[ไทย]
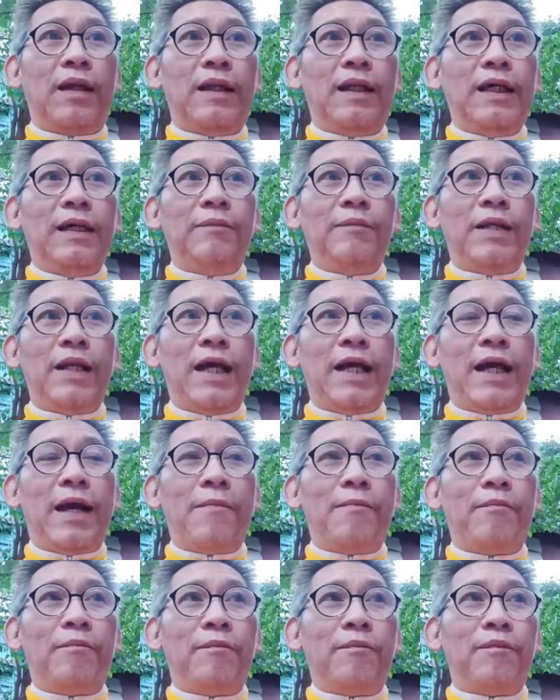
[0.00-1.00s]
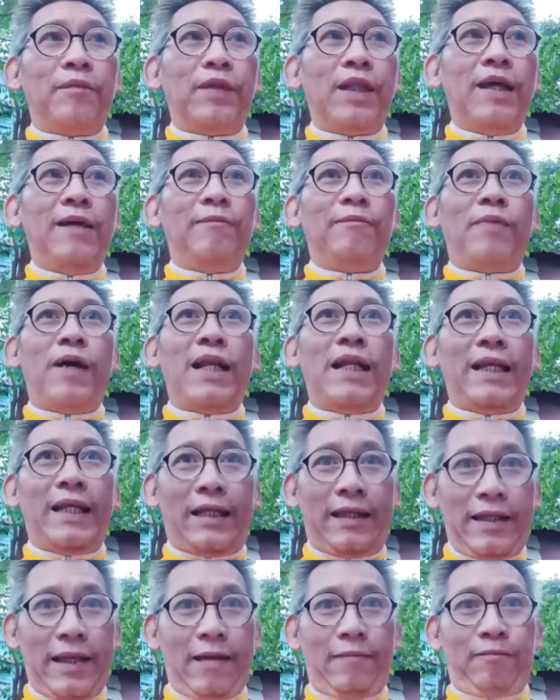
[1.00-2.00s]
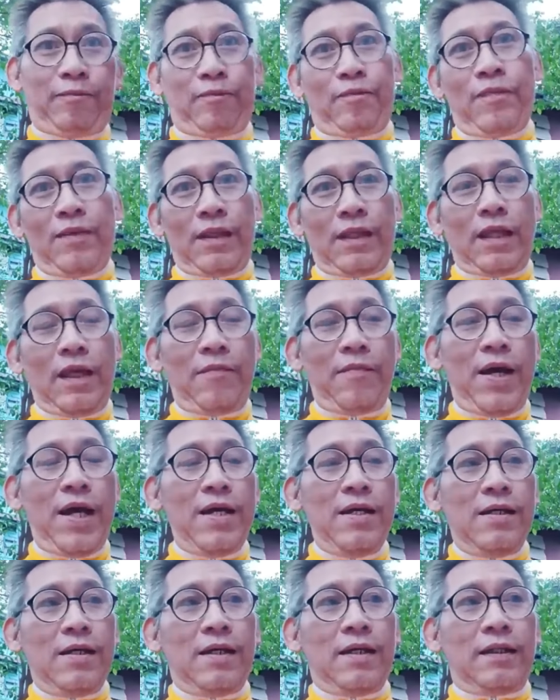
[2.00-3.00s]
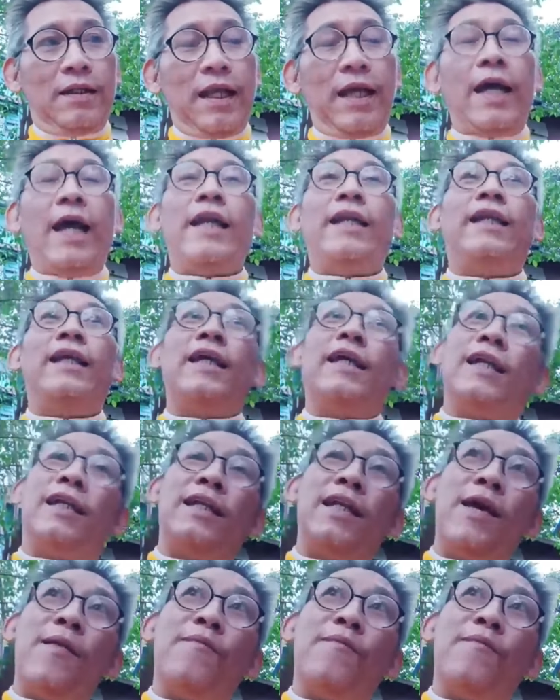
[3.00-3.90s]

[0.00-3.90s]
เริ่มอะไรอ่ะเริ่มผลิตเนี่ยใช่ไหมในอดีตเนี่